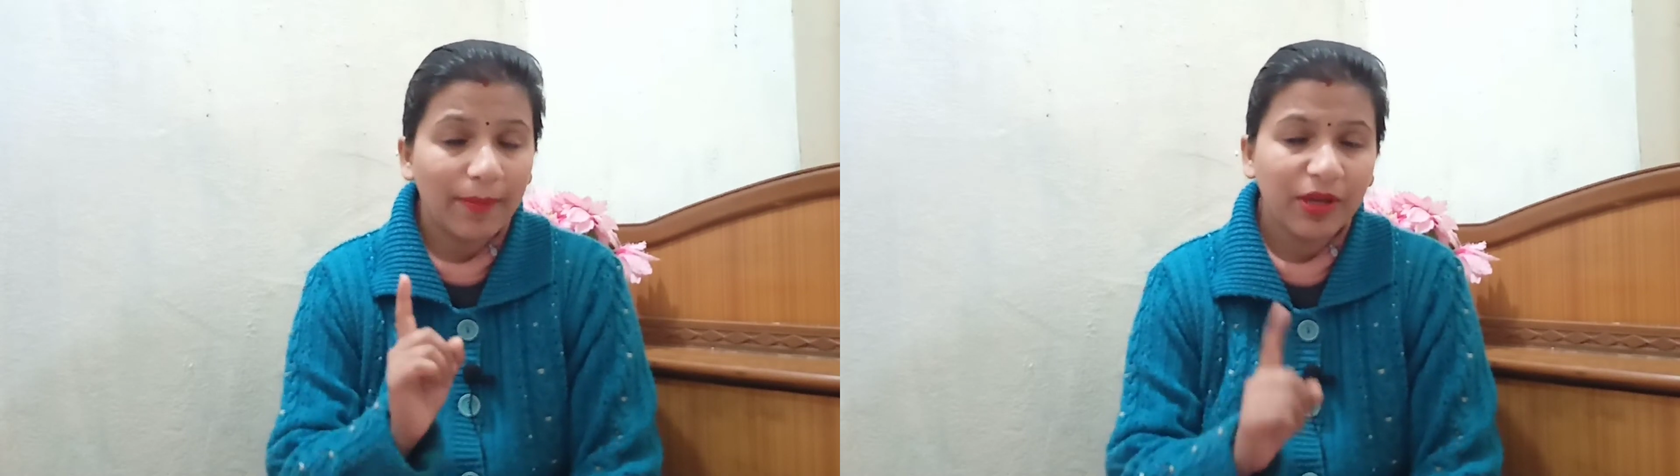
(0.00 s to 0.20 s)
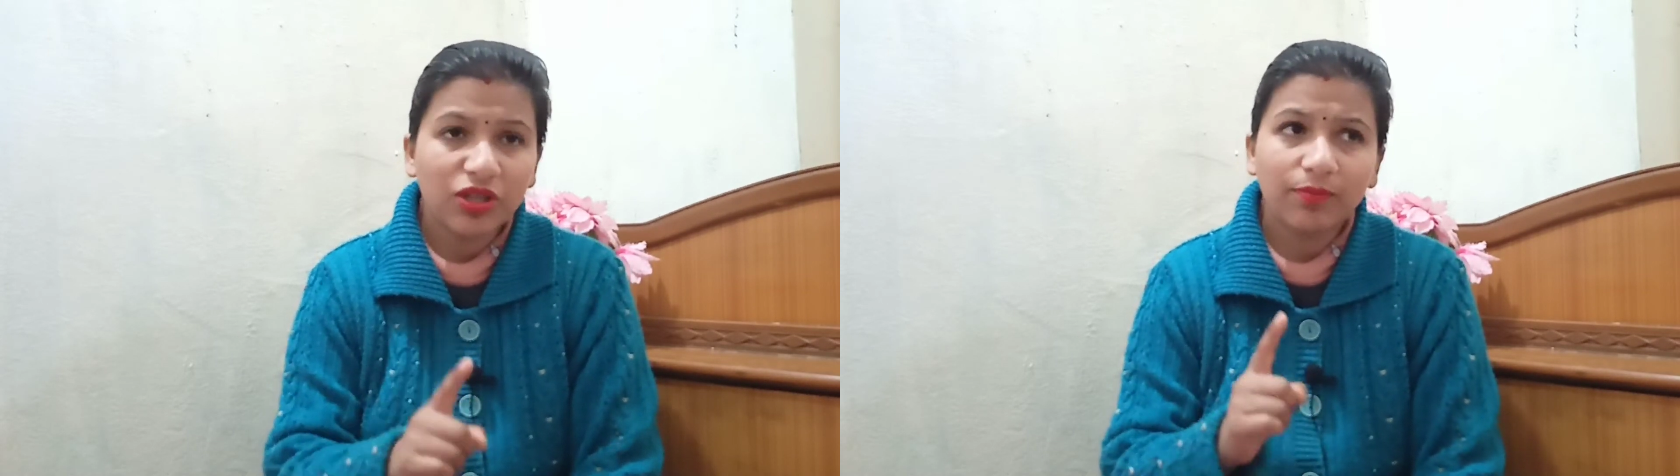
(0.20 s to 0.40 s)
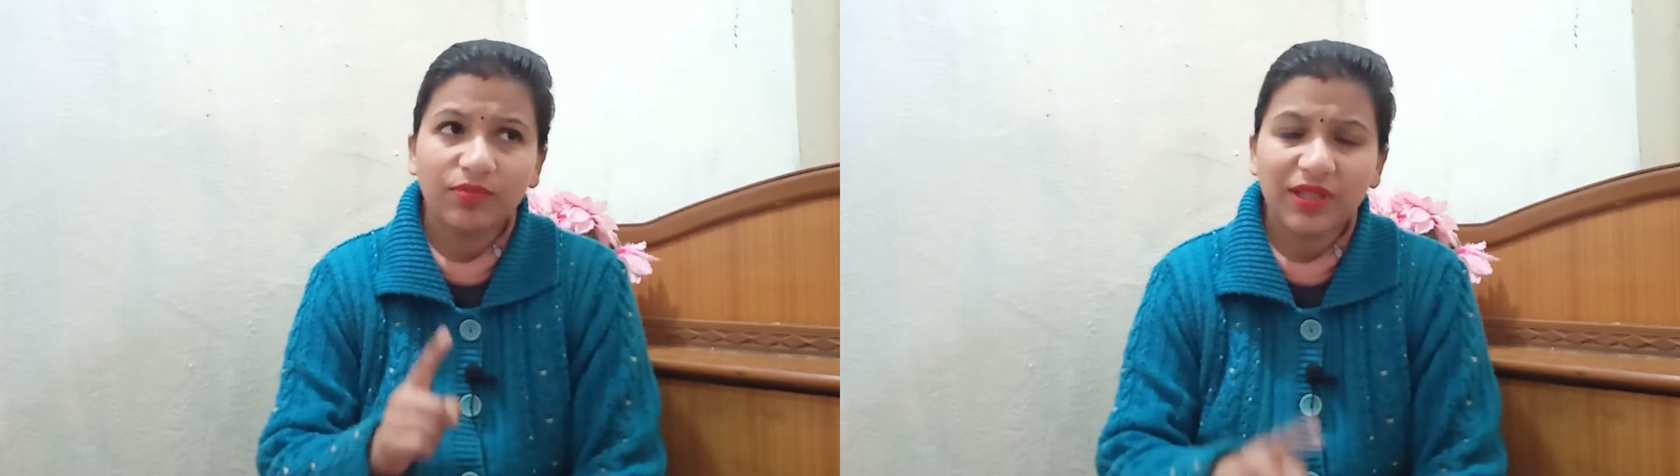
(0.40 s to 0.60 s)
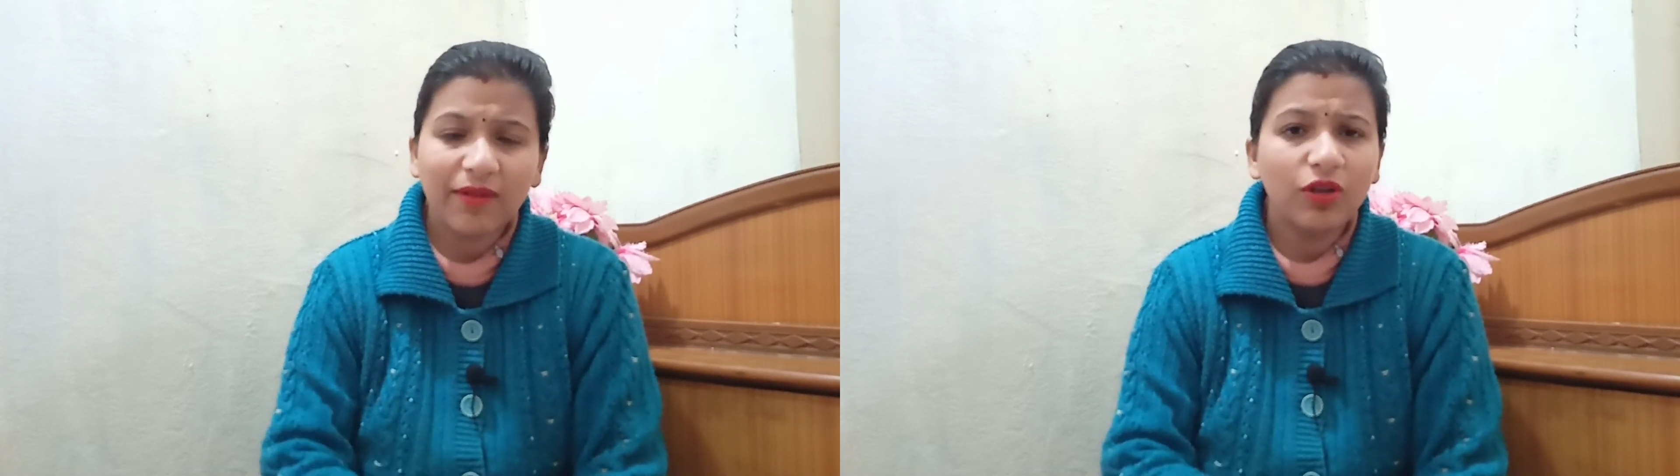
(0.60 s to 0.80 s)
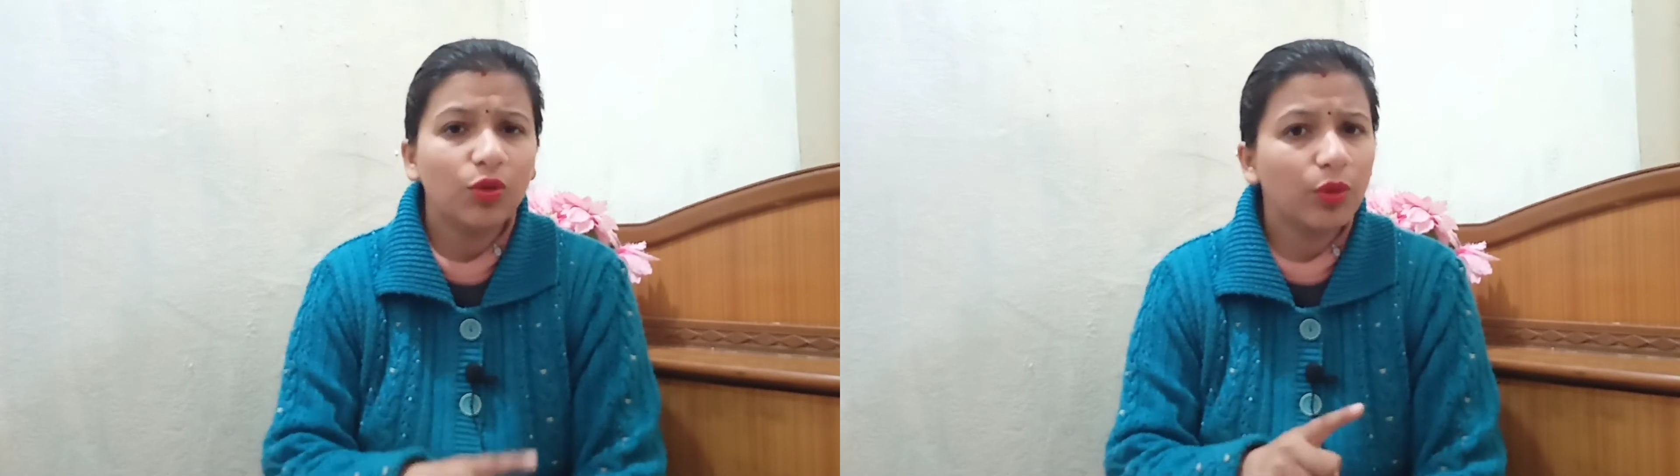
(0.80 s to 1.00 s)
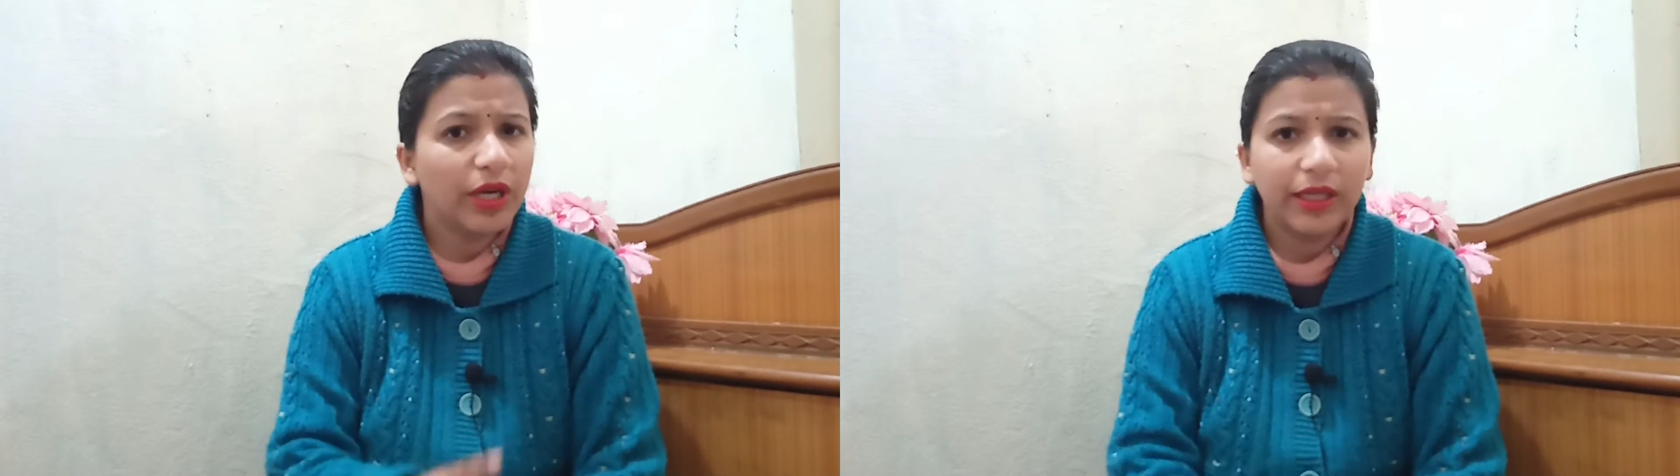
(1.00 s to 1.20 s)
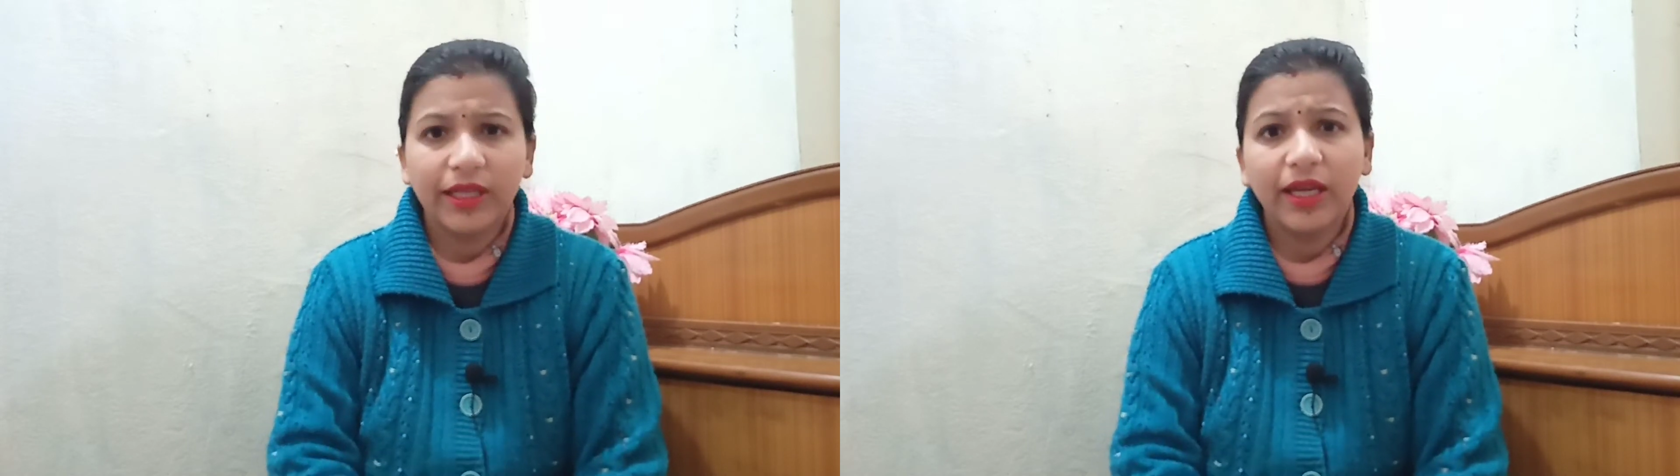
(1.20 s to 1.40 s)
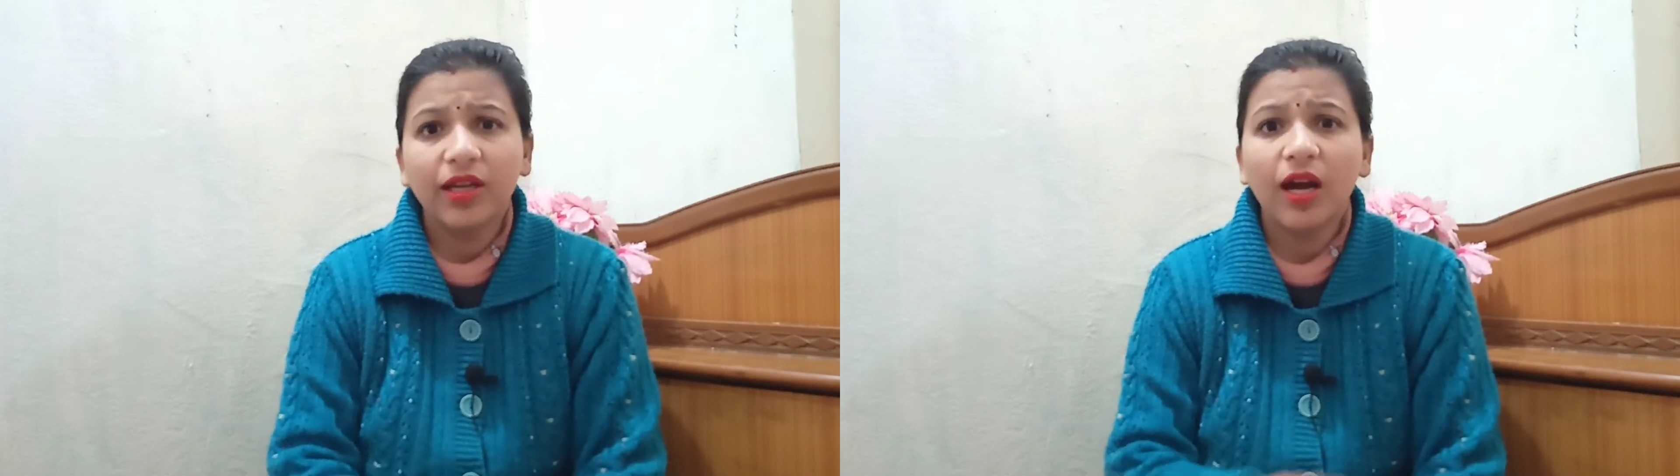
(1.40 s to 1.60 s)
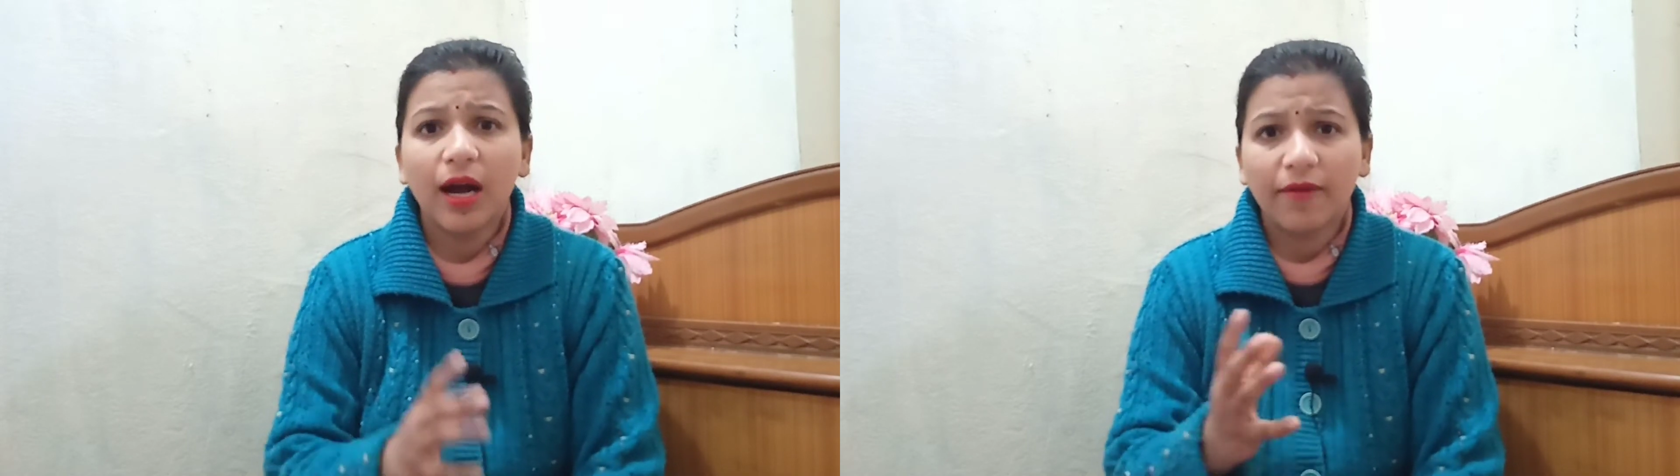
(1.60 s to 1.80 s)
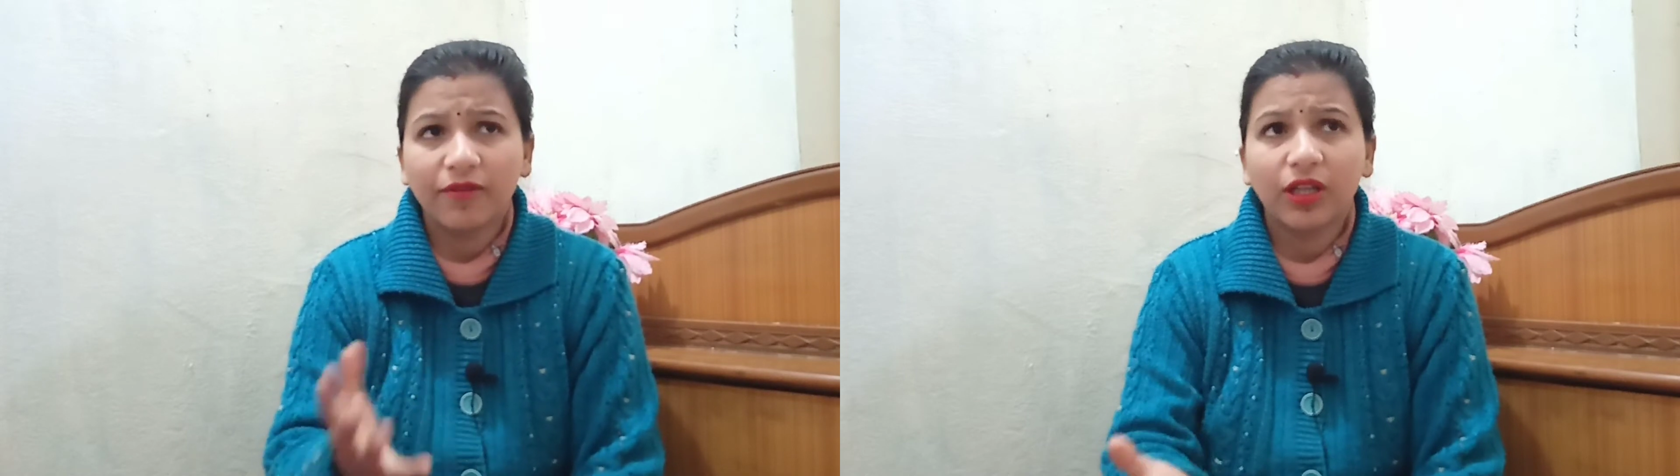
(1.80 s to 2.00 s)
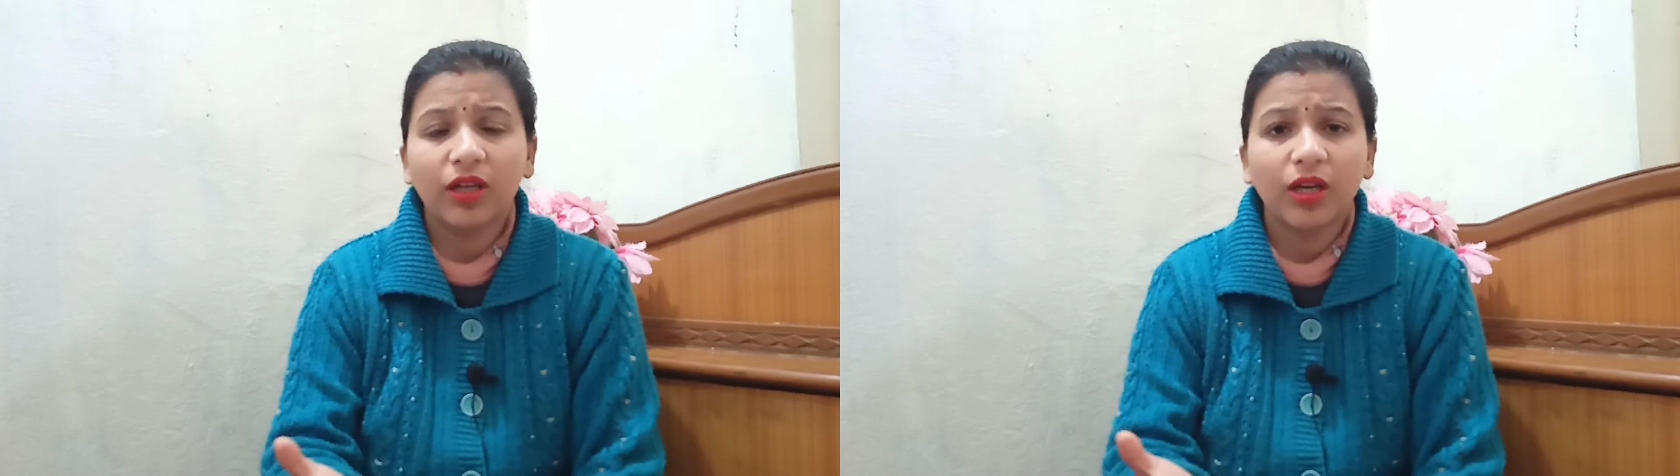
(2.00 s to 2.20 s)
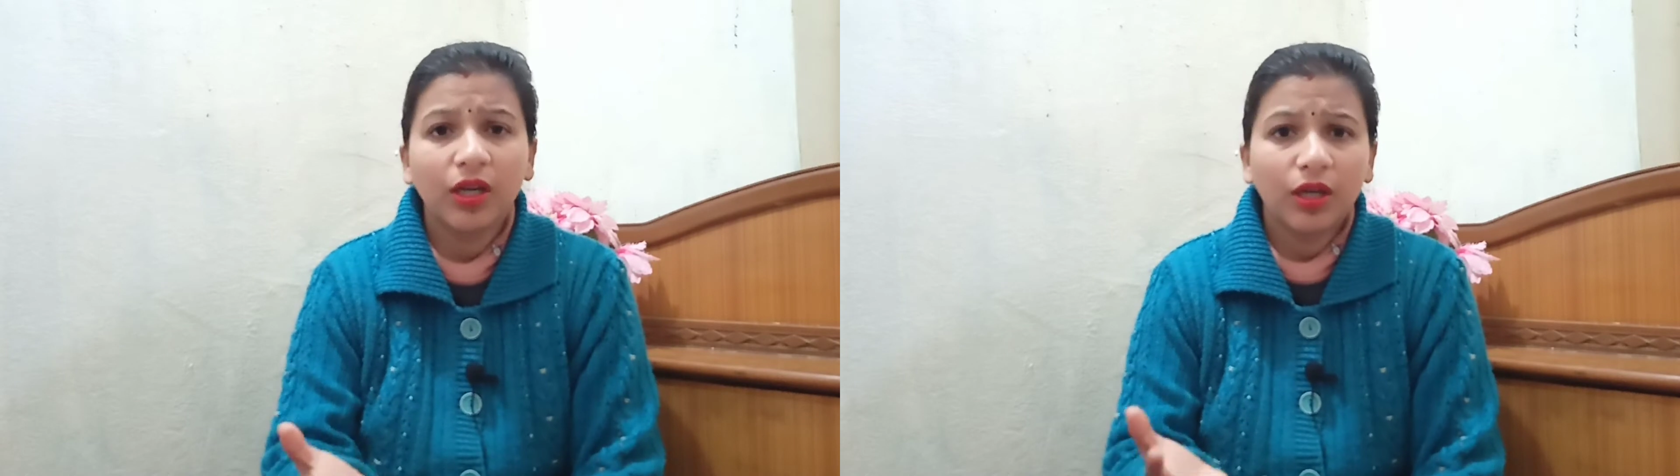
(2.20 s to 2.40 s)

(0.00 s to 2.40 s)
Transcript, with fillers: आपके जब सेवन टू एट डे आफ्टर